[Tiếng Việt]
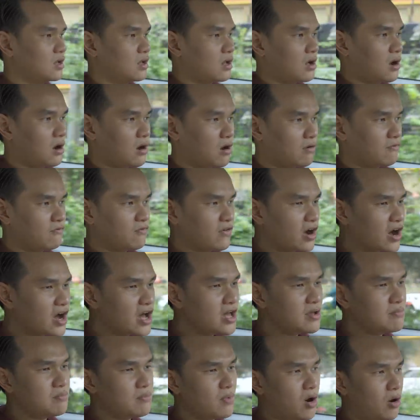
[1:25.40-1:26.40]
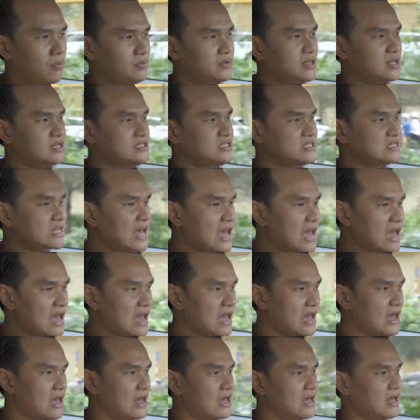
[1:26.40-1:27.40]
còn với một chiếc
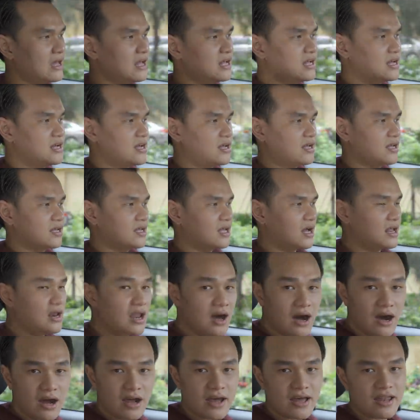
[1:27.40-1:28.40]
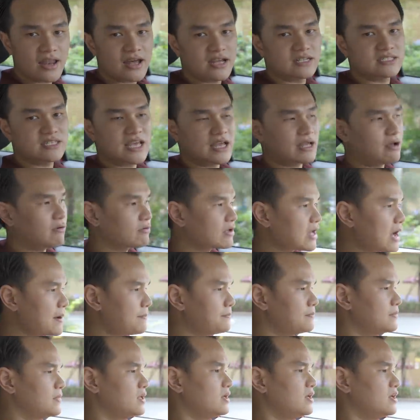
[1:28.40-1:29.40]
xe cỡ lớn hay là xe cao
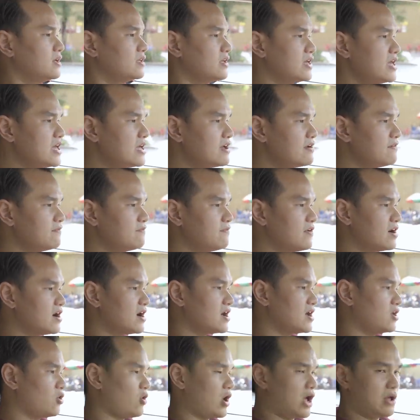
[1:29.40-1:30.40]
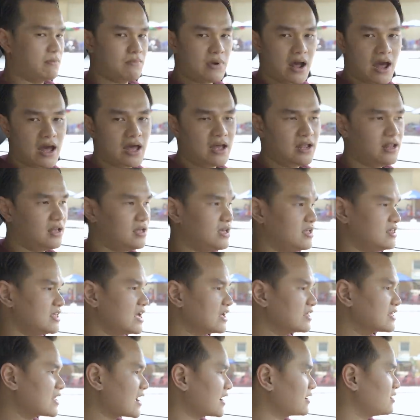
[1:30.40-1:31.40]
cấp nghiêng về thoải mái thì
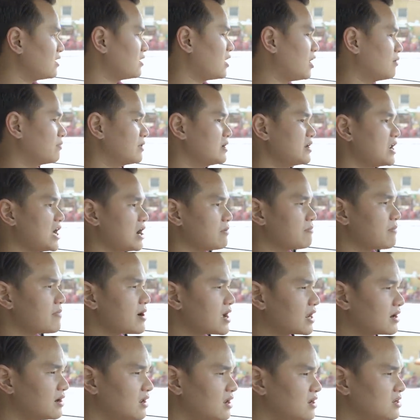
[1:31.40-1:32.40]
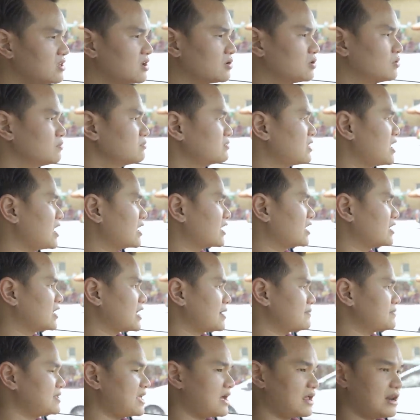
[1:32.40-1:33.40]
chắc chắn nó không thể nào mang đến cho chúng ta cái
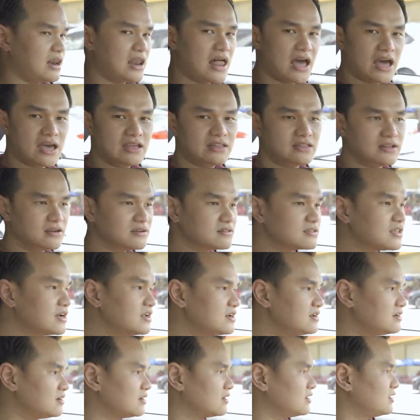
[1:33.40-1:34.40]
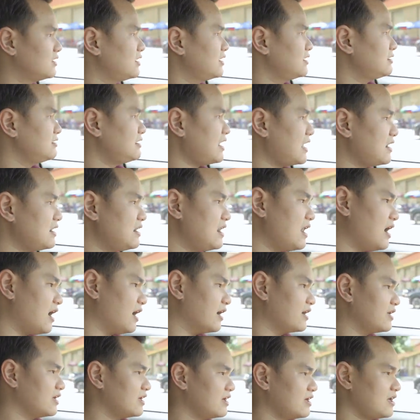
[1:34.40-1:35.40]
cảm giác lái tự tin lanh
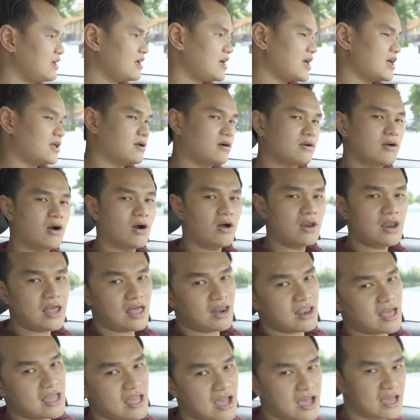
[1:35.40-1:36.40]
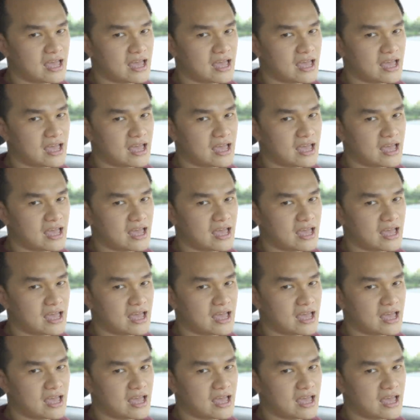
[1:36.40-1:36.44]
lợi hay còn gọi là lái